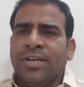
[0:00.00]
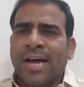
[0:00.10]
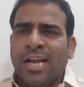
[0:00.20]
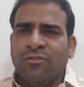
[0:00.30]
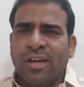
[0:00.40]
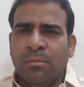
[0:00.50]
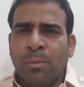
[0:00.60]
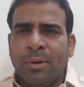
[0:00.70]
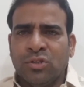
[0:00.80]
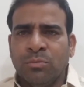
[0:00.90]
నాలుగు వేల
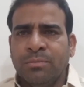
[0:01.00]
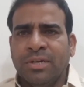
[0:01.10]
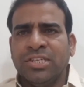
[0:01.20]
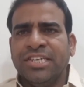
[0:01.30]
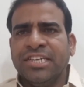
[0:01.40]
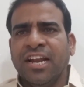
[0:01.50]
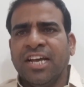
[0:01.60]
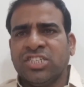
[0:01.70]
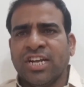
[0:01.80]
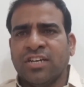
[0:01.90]
ముప్పై తొమ్మిది మంది డిగ్రీ
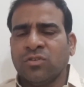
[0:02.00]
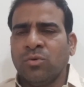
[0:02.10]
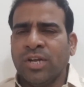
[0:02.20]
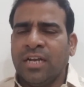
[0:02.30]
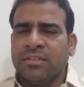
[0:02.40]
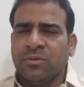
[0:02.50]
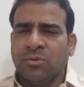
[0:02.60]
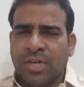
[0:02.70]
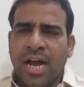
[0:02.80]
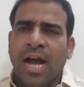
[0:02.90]
లెక్చరర్స్ ఉండాల్సి
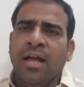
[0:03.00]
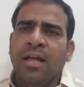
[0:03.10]
ఉండగా